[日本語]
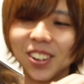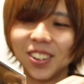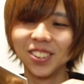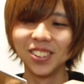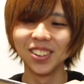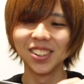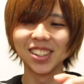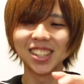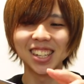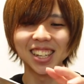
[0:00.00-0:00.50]
こ
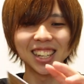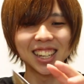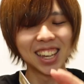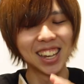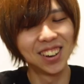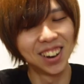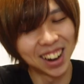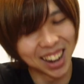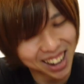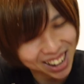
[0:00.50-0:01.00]
の
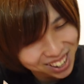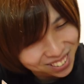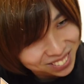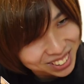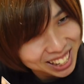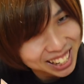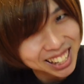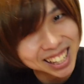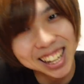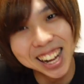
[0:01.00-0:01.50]
チェキはや
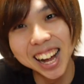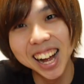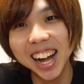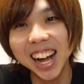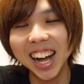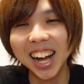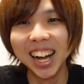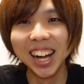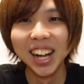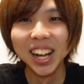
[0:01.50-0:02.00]
ばい
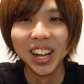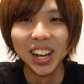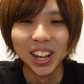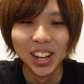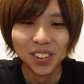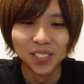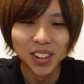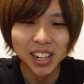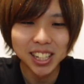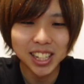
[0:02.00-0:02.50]
な。
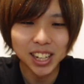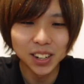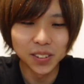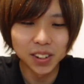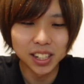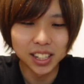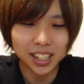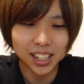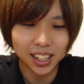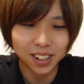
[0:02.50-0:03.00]
めちゃ
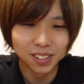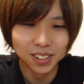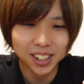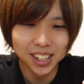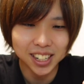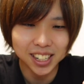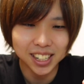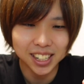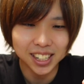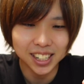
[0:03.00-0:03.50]
めちゃ
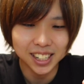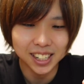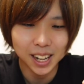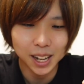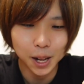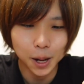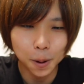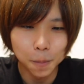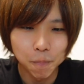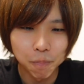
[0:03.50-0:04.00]
嬉しい
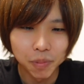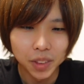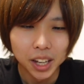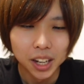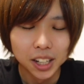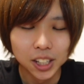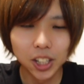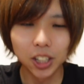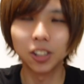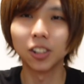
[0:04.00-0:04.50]
な。
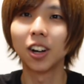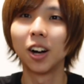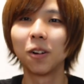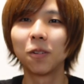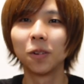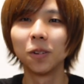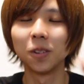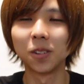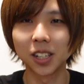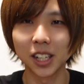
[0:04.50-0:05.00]
ちょっと過
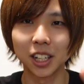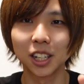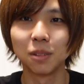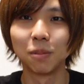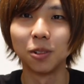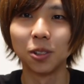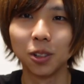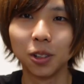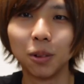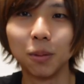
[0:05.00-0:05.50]
去のチェキ
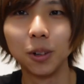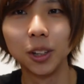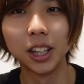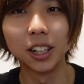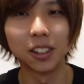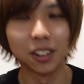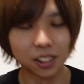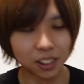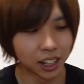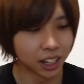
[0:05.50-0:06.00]
もちょっと持って
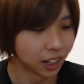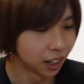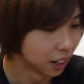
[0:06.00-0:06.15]
くるね。